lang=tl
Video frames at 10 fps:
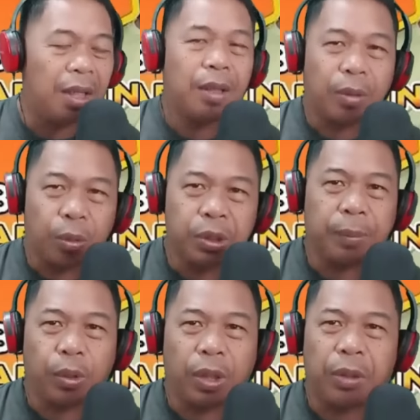Kumusta po
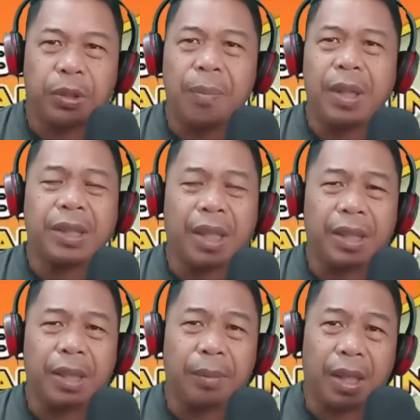kayo? Siyempre sa
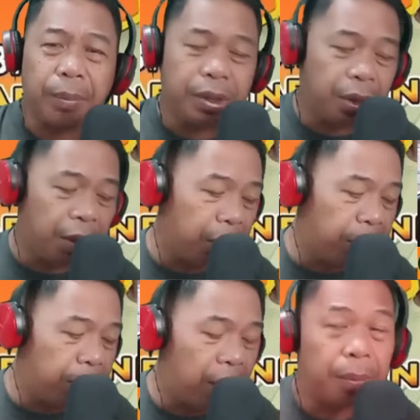ating mga kabisnes at sa
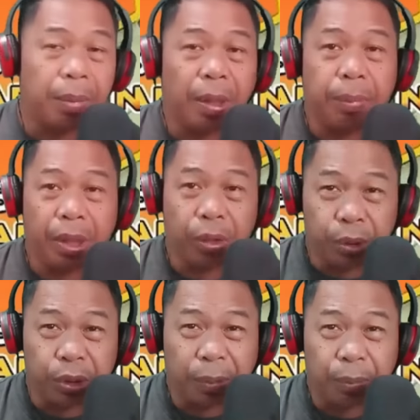mga kapapi,
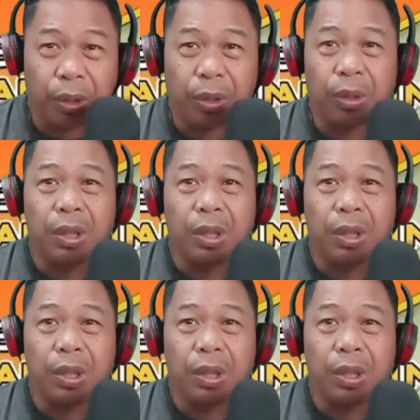kumusta po kayo?